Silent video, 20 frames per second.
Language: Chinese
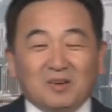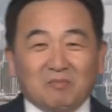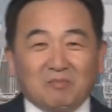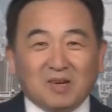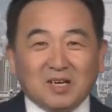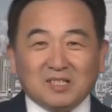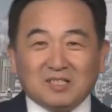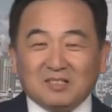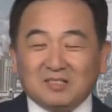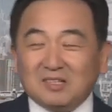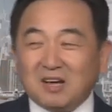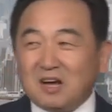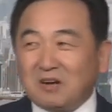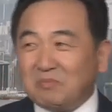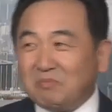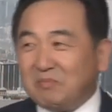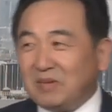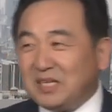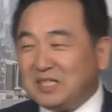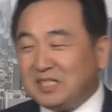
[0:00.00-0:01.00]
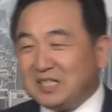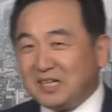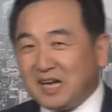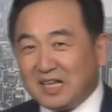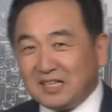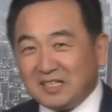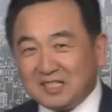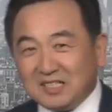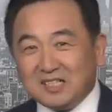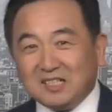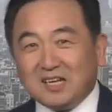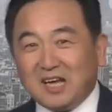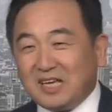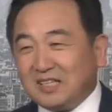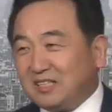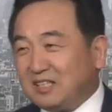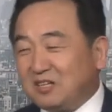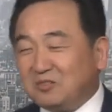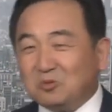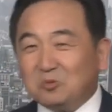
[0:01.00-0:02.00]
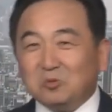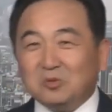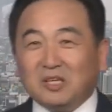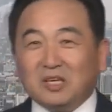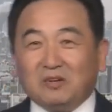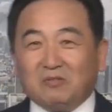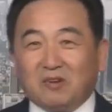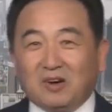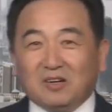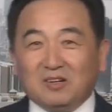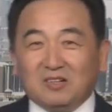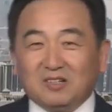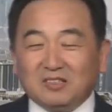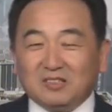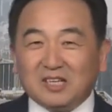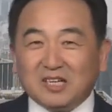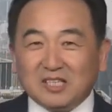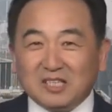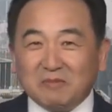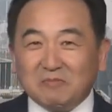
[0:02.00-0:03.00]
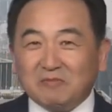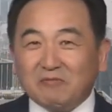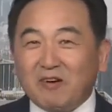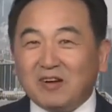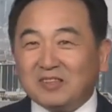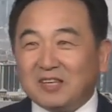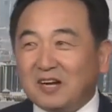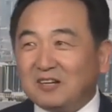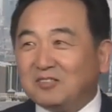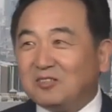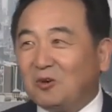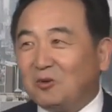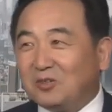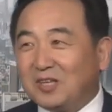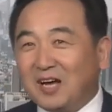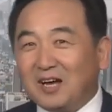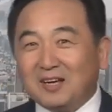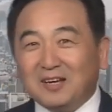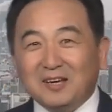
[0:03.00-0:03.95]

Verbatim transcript: 没让没进来的进来，腾出地方。那你们往哪儿走呢？